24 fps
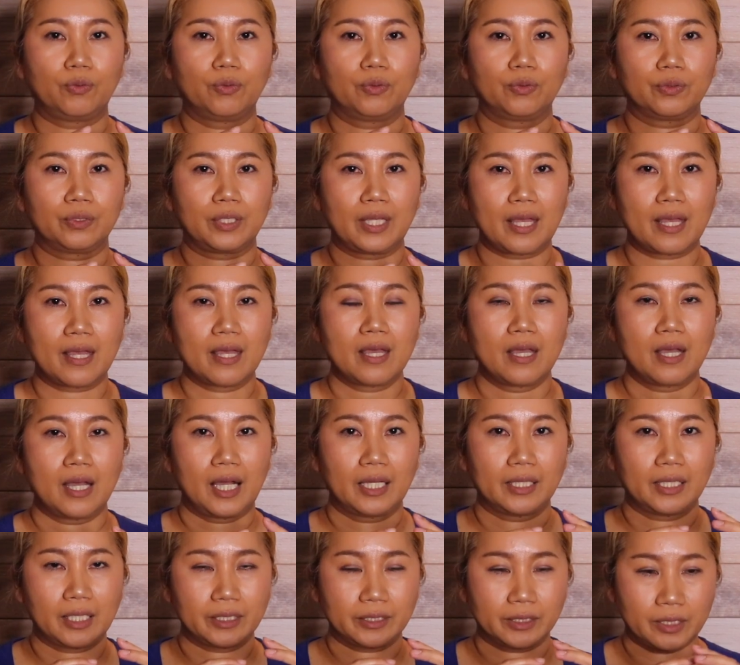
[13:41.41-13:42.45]
ころで
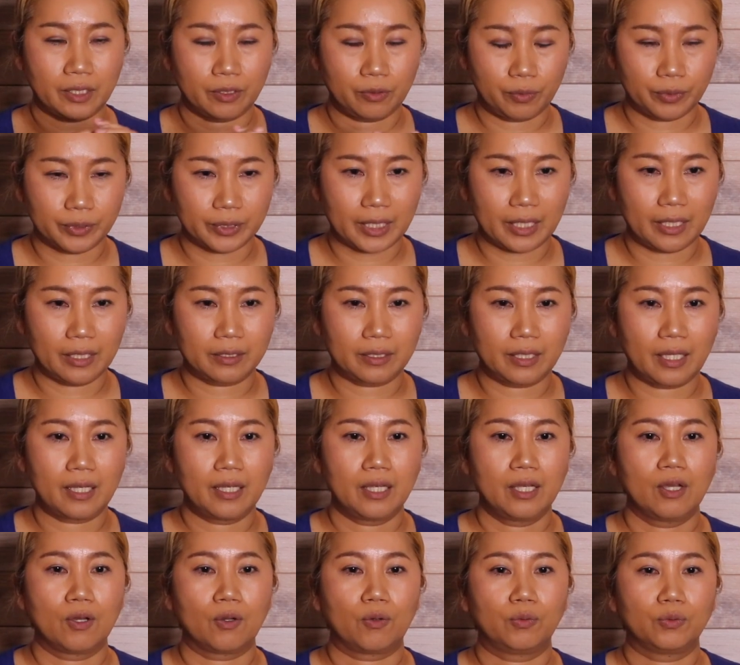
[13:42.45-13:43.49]
話し合いをされて